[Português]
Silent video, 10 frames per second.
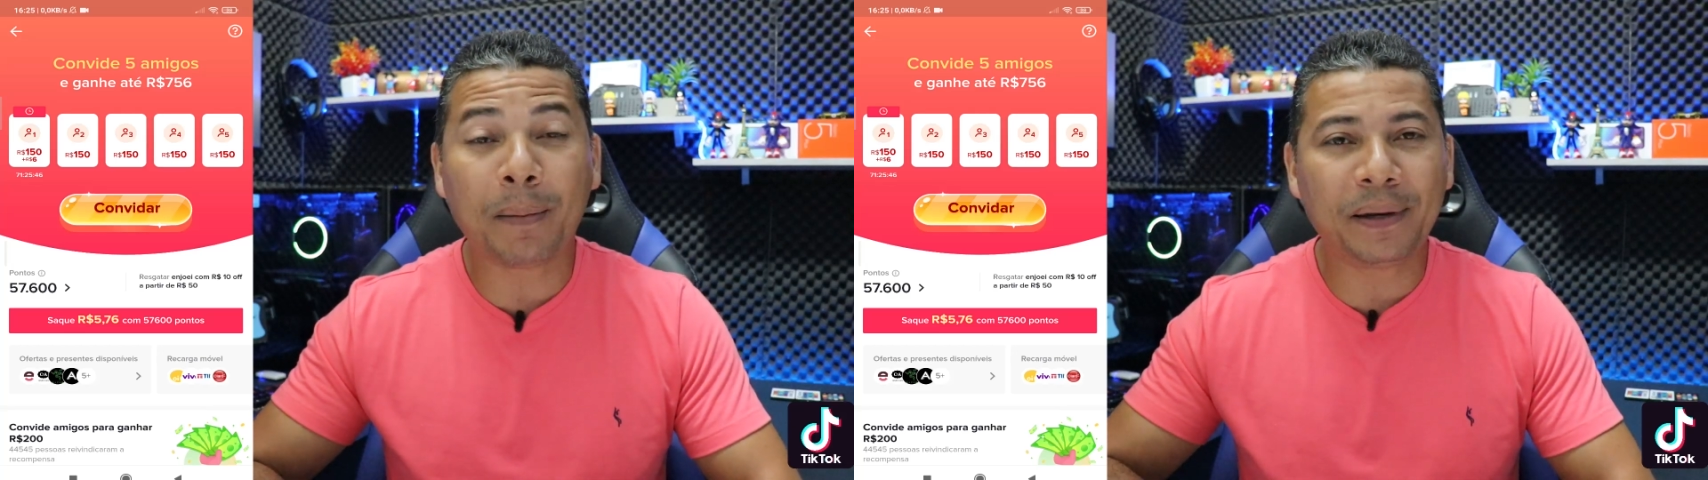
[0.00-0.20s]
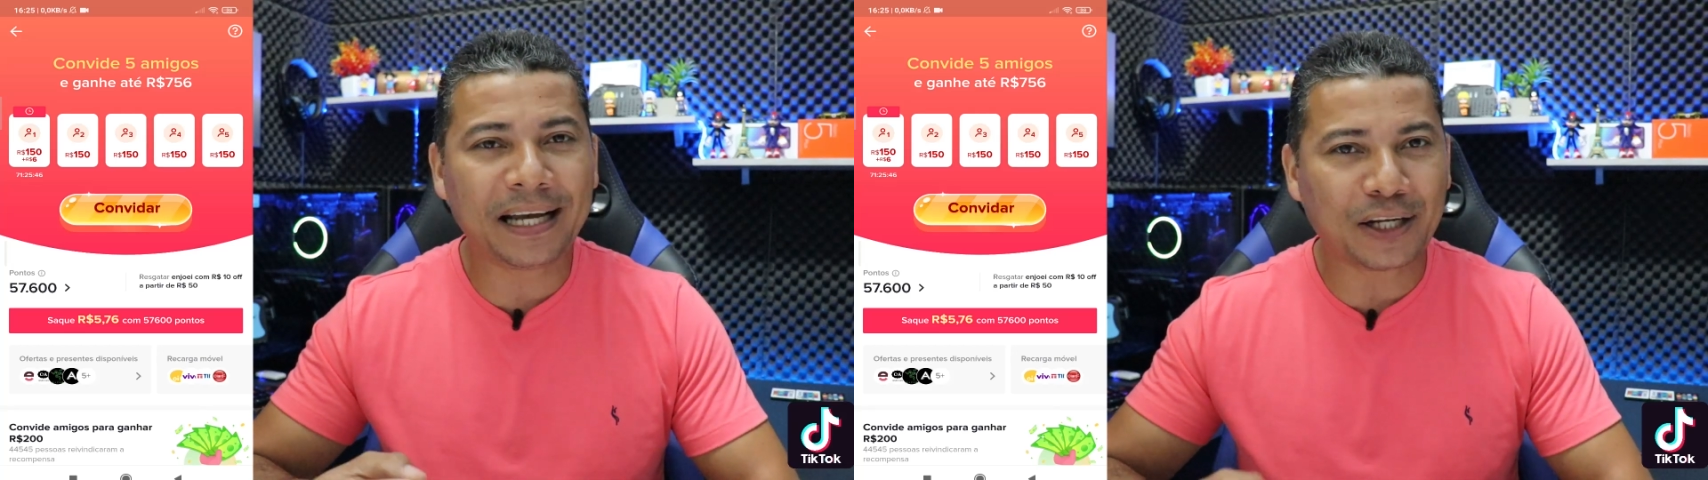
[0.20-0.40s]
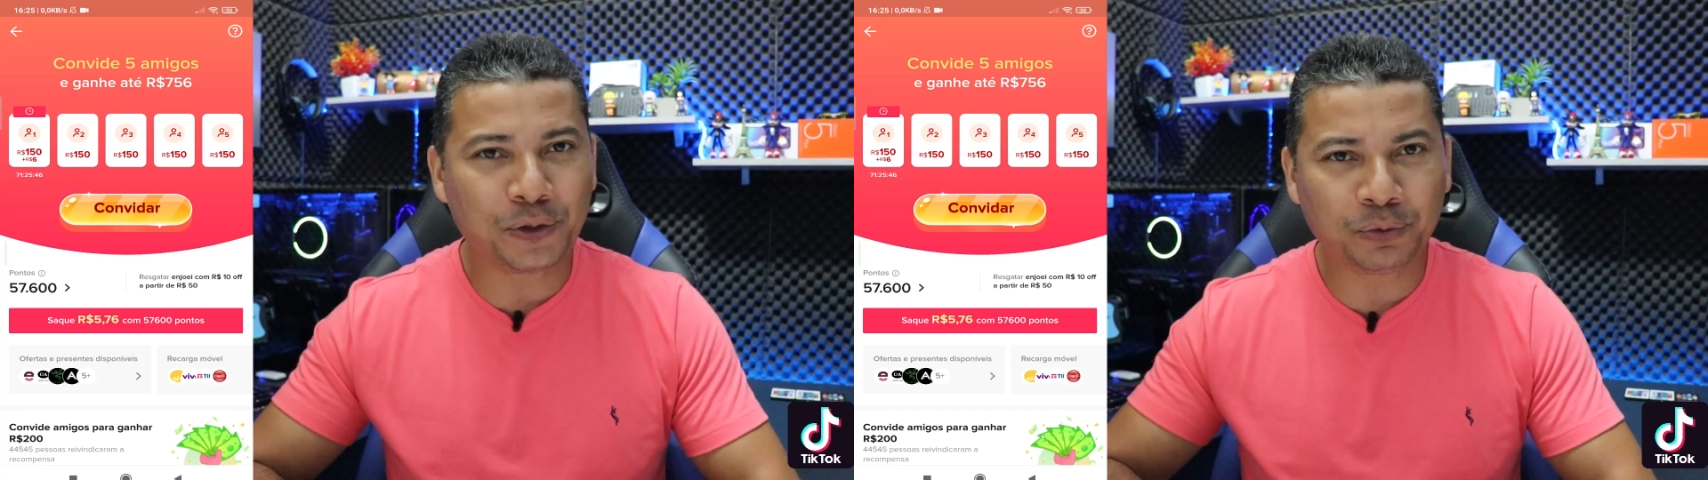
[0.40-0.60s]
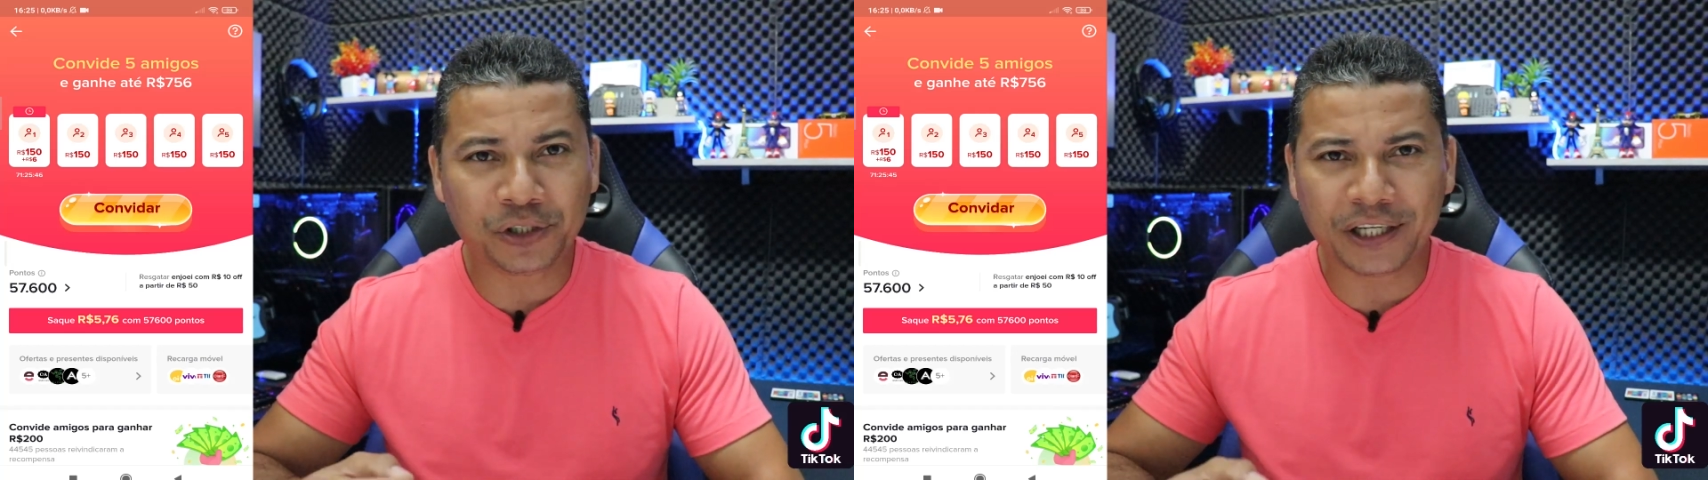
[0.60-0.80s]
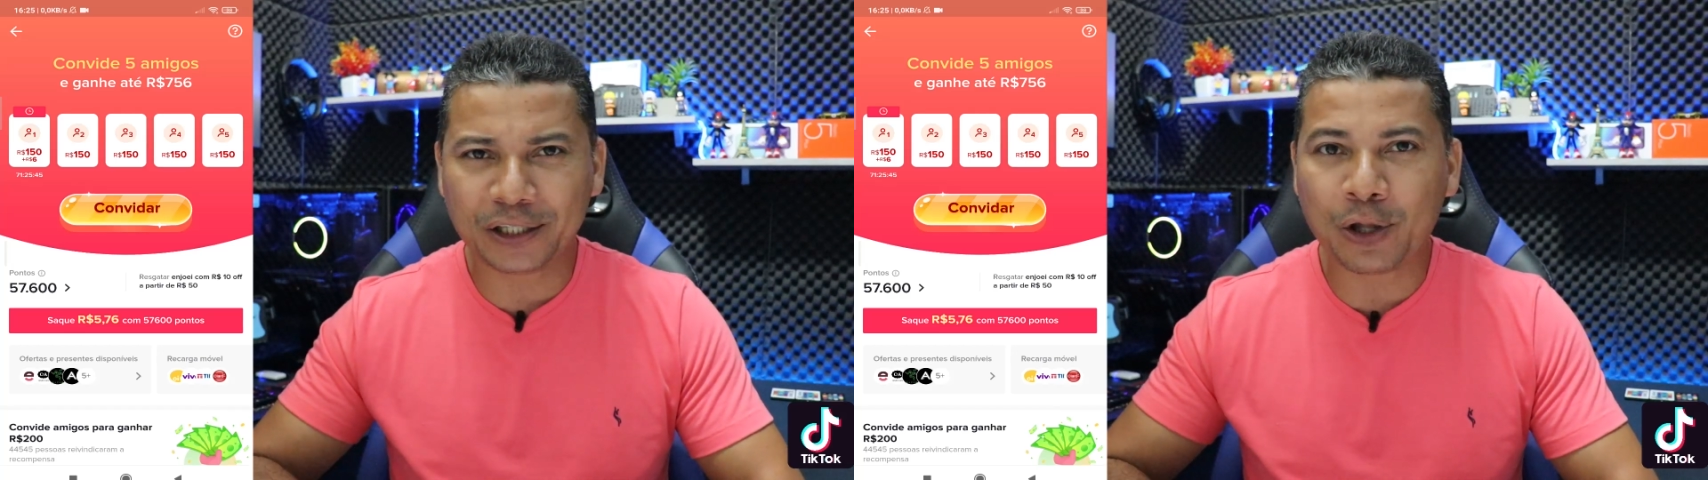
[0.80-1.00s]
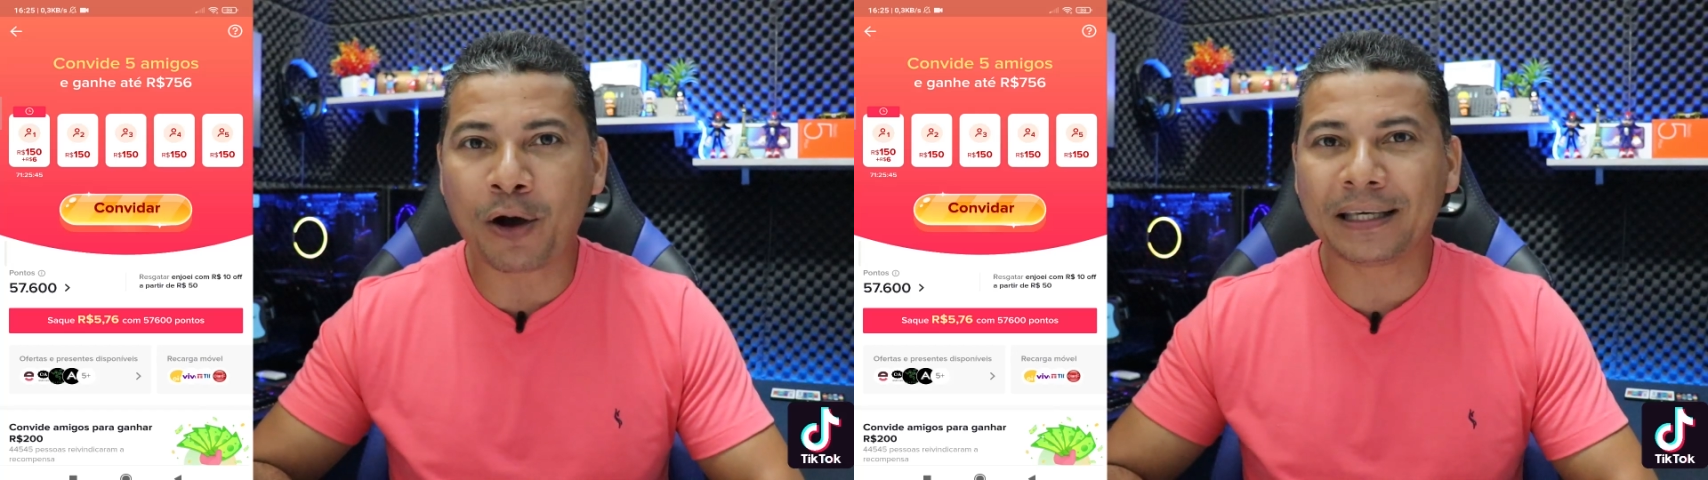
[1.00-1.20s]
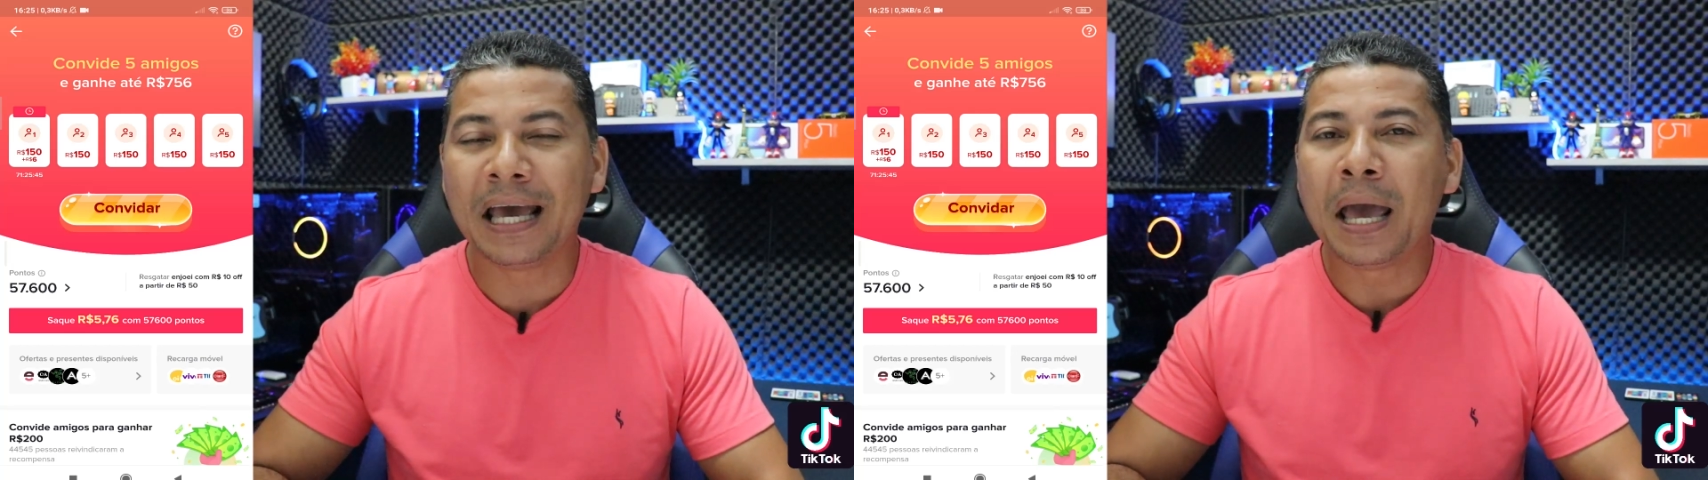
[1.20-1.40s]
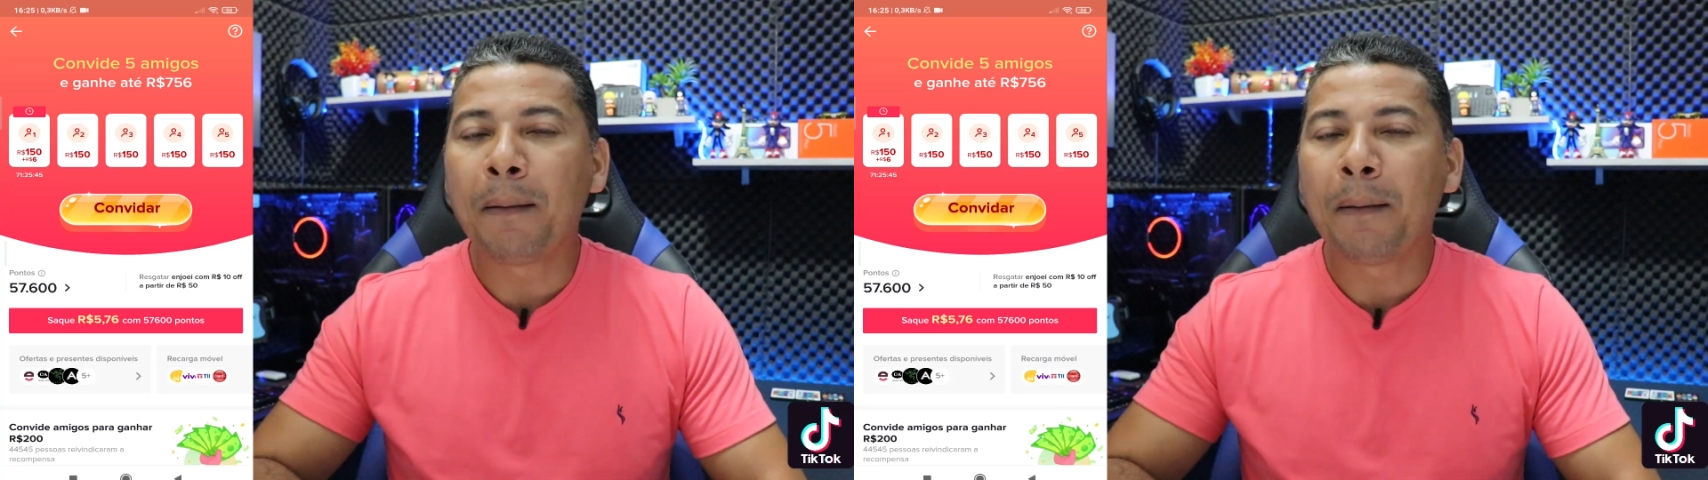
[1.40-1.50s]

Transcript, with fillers: aplicativo do TikTok.